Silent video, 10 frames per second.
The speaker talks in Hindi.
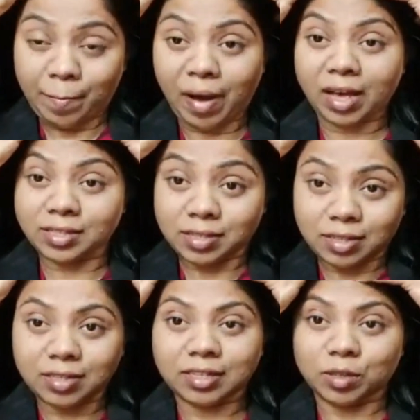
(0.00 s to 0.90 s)
पाँच
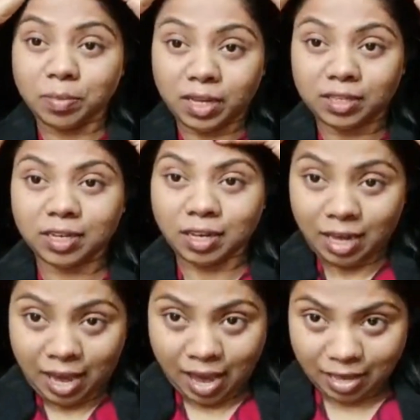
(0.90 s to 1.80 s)
से दस मिनट तक
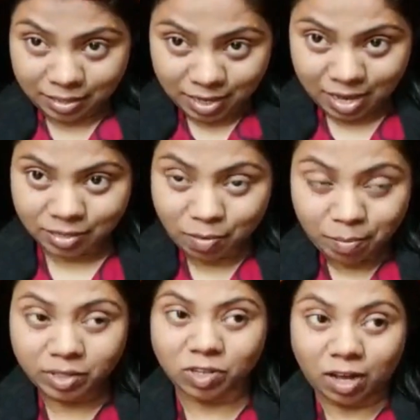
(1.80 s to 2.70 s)
ऐसे ऐसे
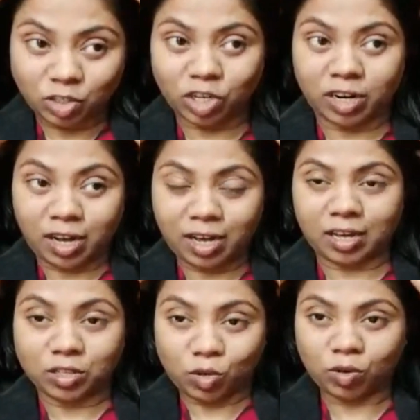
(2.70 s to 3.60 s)
मसाज करना
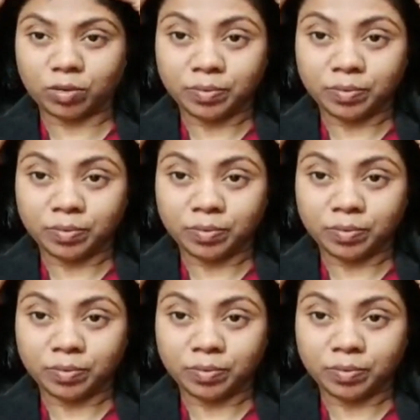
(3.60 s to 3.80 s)
है इसको